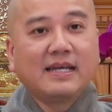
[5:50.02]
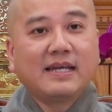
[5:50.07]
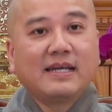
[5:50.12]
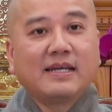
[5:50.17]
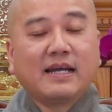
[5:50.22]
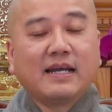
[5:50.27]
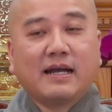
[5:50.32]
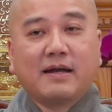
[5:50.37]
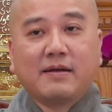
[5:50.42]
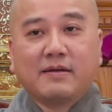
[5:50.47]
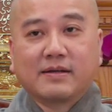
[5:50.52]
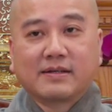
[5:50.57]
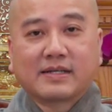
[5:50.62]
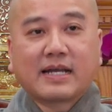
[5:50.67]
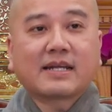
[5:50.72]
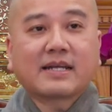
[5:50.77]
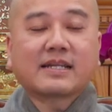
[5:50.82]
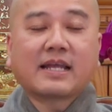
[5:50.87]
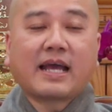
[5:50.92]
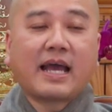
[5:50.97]
à,
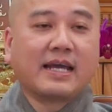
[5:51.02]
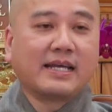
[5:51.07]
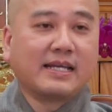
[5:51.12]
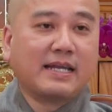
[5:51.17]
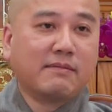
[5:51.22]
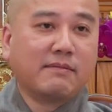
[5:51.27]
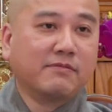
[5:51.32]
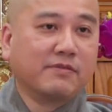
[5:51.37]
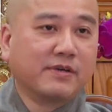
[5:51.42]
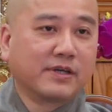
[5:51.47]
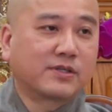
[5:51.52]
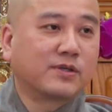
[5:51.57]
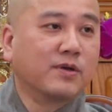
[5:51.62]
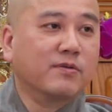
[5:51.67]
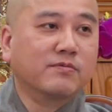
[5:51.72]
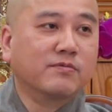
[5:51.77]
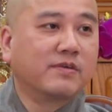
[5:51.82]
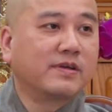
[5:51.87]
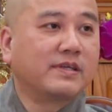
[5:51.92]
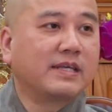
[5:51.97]
các thầy làm việc
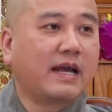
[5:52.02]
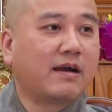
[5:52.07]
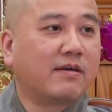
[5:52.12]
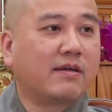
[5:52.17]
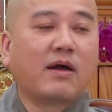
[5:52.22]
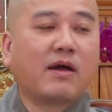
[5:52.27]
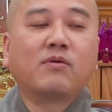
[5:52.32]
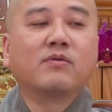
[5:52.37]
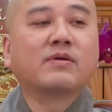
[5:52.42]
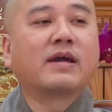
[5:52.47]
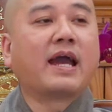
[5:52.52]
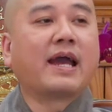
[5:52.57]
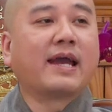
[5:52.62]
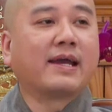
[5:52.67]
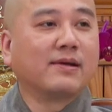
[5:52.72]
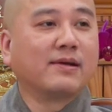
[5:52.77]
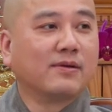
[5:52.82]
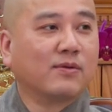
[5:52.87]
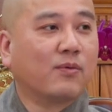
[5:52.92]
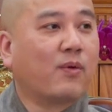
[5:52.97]
chung với nhau lâu
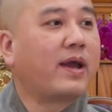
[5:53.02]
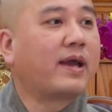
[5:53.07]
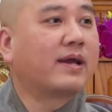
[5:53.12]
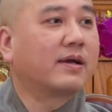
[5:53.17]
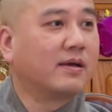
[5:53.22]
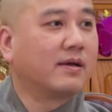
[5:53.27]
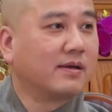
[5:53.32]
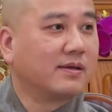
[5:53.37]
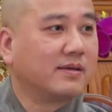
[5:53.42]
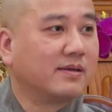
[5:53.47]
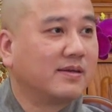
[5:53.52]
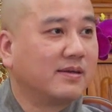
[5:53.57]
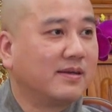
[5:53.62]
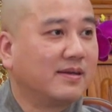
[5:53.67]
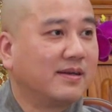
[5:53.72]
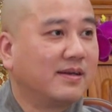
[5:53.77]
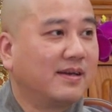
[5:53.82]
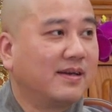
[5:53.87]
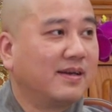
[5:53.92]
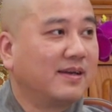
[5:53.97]
ngày quen rồi,
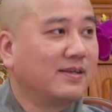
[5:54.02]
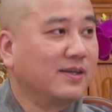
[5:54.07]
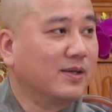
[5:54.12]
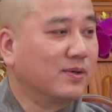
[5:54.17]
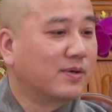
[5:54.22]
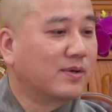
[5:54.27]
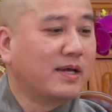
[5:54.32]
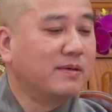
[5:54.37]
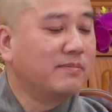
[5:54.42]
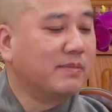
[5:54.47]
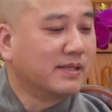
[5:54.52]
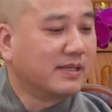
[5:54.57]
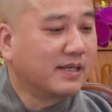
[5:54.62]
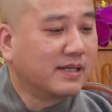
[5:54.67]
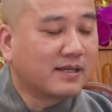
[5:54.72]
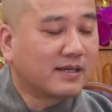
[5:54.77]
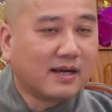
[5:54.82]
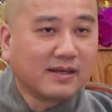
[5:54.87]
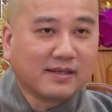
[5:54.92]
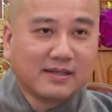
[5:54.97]
nhiều khi mình
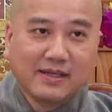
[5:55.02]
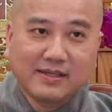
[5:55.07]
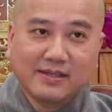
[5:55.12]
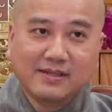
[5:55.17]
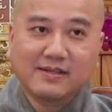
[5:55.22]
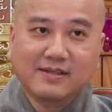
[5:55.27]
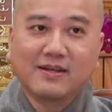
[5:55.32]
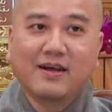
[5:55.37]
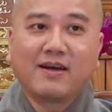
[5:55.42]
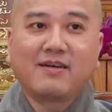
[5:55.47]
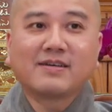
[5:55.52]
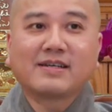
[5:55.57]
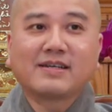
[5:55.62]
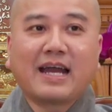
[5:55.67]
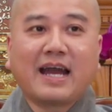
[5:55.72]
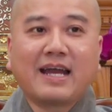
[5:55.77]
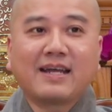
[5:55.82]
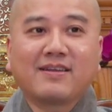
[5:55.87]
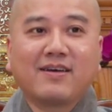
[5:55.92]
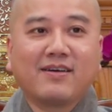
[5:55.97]
chỉ cần nhìn người đó một
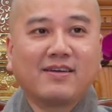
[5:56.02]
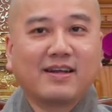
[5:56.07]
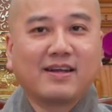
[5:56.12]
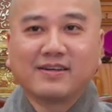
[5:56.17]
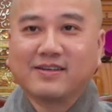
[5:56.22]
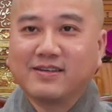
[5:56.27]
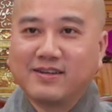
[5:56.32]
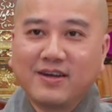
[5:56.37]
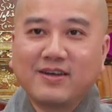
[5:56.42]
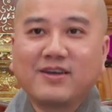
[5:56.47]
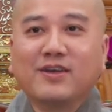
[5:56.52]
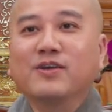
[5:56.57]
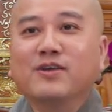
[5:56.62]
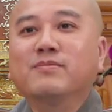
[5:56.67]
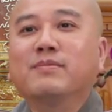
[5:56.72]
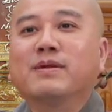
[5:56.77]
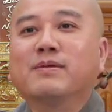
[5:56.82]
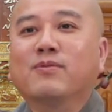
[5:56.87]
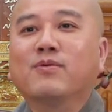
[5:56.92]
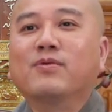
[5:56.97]
cái thôi là người đó
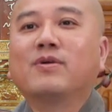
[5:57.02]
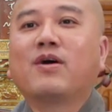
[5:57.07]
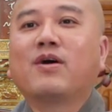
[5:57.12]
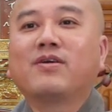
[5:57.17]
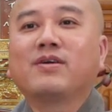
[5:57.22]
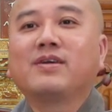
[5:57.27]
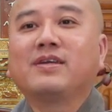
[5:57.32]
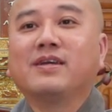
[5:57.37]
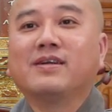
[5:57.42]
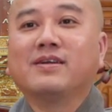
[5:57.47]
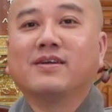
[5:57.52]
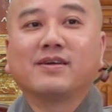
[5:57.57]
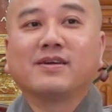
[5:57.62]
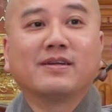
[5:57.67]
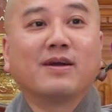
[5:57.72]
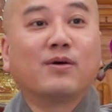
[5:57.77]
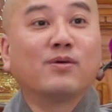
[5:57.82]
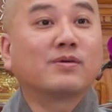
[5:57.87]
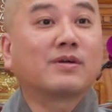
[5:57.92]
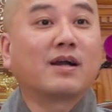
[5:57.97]
hiểu mình muốn nói gì rồi,
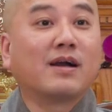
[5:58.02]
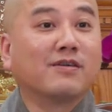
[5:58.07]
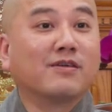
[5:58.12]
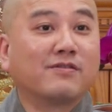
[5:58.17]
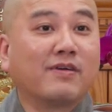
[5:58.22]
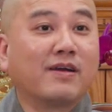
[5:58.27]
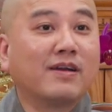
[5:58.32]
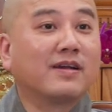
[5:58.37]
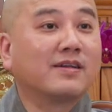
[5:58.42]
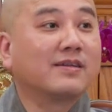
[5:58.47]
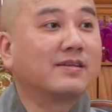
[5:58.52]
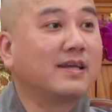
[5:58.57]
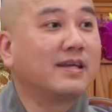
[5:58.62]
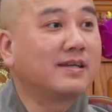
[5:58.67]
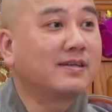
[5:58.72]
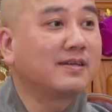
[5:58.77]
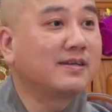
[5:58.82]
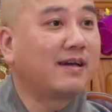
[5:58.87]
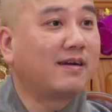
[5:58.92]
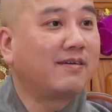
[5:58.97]
đâu cần phải lên
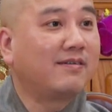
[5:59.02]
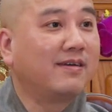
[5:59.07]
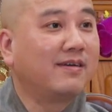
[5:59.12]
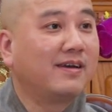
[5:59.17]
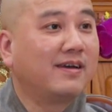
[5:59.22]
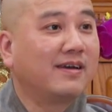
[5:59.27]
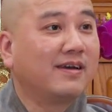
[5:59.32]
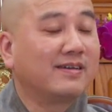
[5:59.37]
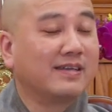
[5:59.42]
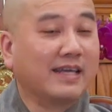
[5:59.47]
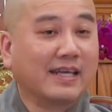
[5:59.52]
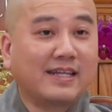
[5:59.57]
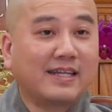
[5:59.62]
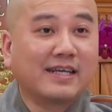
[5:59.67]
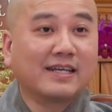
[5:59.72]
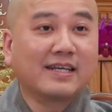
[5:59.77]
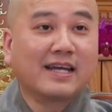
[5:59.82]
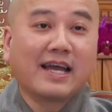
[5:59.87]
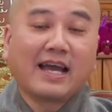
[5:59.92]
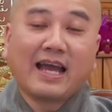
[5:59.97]
tiếng nữa đâu. Vậy
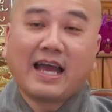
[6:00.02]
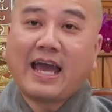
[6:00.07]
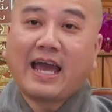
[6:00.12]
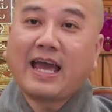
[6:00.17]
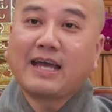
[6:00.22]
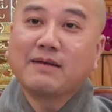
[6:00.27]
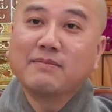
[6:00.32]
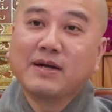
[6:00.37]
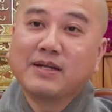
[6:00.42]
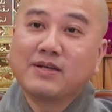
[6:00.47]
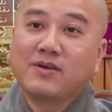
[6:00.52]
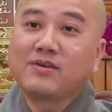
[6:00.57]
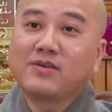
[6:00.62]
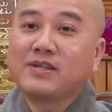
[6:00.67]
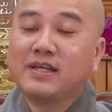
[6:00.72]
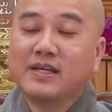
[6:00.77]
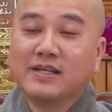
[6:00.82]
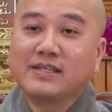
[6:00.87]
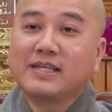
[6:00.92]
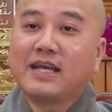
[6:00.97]
thì hai bên nói
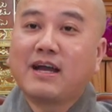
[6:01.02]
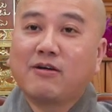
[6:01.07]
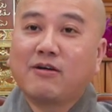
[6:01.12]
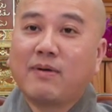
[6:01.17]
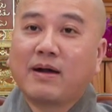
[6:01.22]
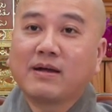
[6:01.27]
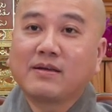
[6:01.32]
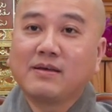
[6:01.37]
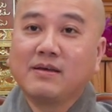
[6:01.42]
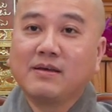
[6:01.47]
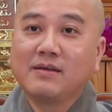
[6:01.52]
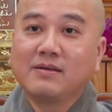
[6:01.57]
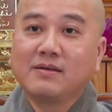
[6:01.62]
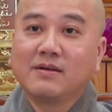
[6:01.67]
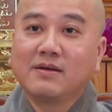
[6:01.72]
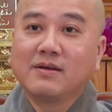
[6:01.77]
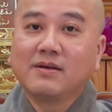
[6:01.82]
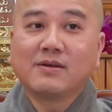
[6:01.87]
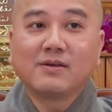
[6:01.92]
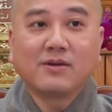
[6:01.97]
chuyện nhau bằng gì?
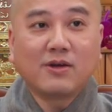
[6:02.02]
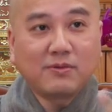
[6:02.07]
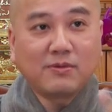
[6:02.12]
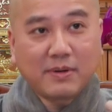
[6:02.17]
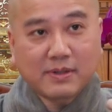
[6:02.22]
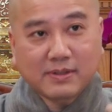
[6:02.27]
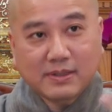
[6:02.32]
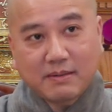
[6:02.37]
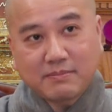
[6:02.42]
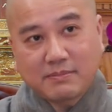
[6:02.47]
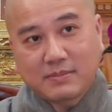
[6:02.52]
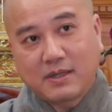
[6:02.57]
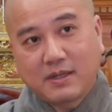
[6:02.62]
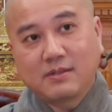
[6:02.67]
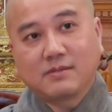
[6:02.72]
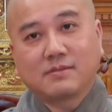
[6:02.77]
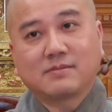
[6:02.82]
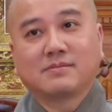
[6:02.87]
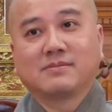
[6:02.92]
Nói bằng tâm thức.